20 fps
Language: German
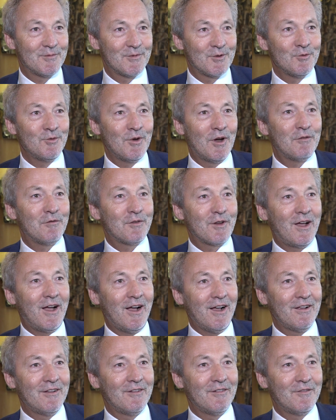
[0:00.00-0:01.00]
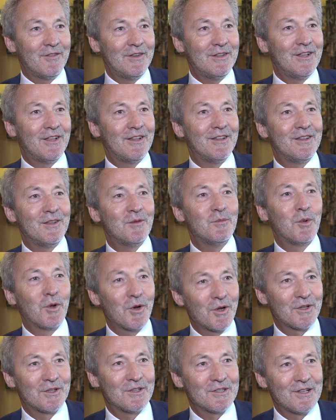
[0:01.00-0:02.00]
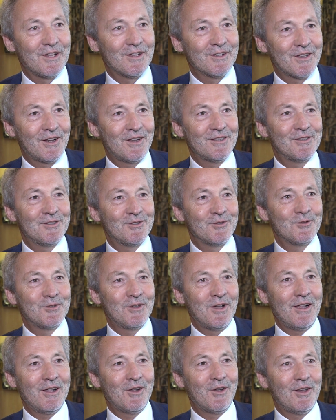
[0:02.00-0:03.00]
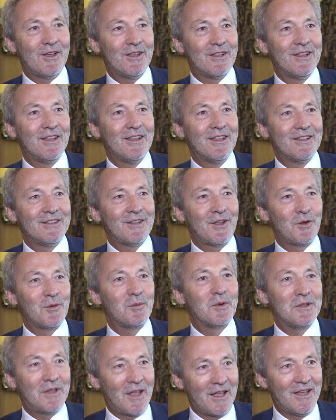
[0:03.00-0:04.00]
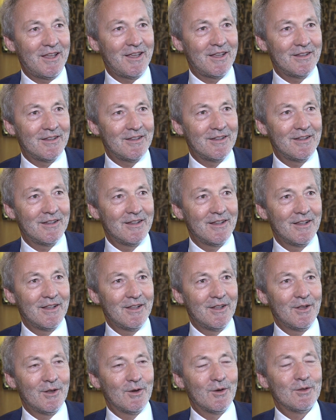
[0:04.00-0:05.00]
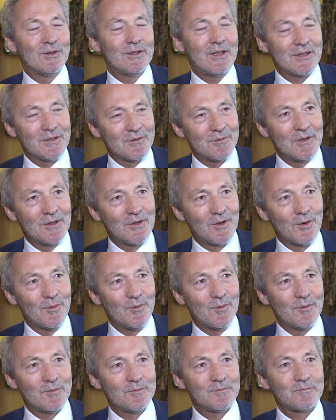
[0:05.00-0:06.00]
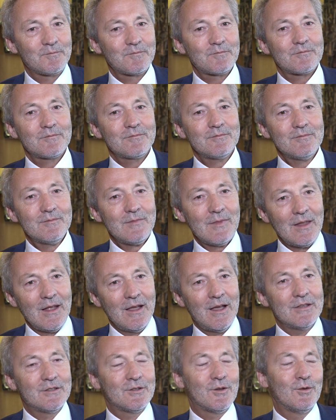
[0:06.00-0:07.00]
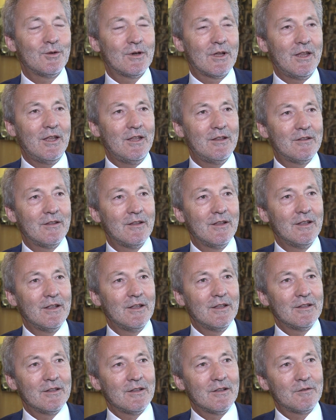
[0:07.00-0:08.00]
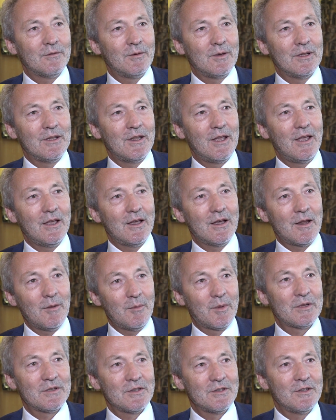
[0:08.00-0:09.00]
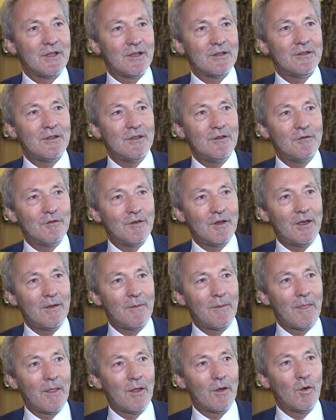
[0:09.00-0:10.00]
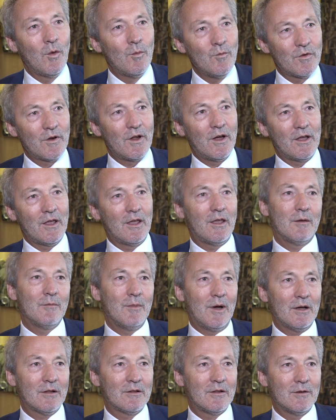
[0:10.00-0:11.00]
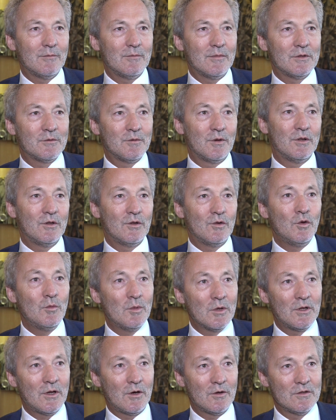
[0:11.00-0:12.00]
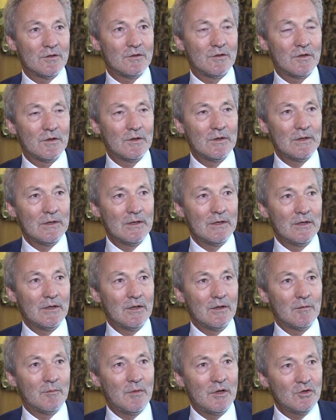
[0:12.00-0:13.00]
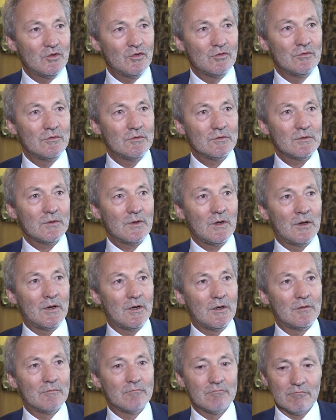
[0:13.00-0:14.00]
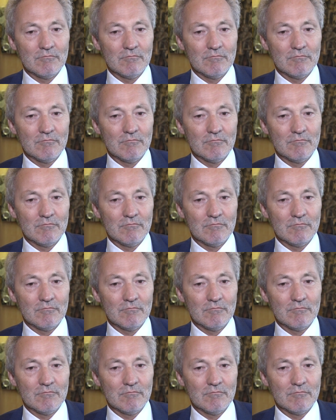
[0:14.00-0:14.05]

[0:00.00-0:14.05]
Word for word: zu erfragen, wie denn die Bürger des Landkreises Unterallgäu darüber denken. Und das wiederum heißt konkret, dass wir eine repräsentative Umfrage gemacht haben. Es wurden über 1000 Menschen äh,